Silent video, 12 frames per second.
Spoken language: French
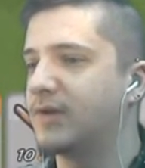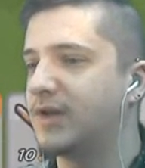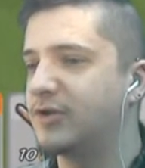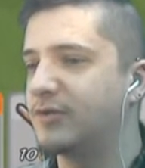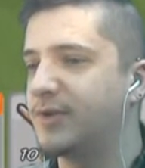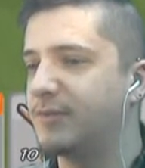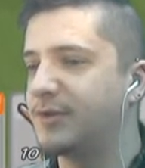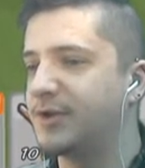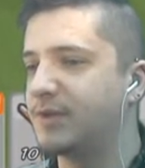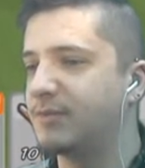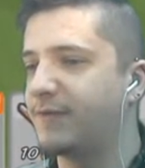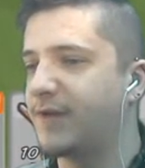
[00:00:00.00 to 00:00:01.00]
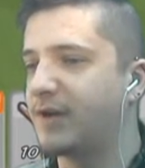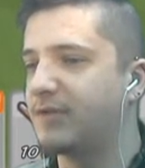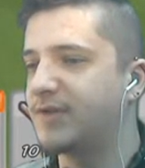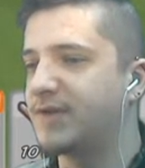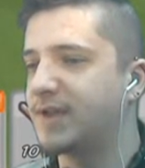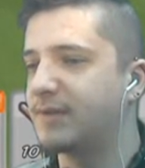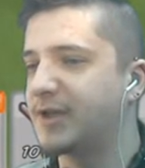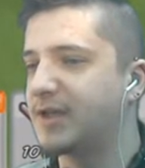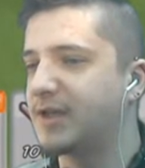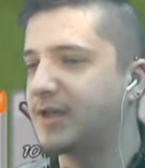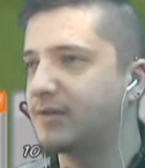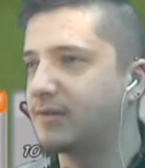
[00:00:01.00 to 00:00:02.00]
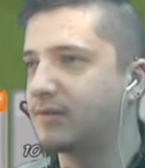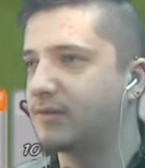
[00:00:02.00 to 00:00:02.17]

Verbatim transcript: Et je vais me dépêcher de me faire une sarbacane.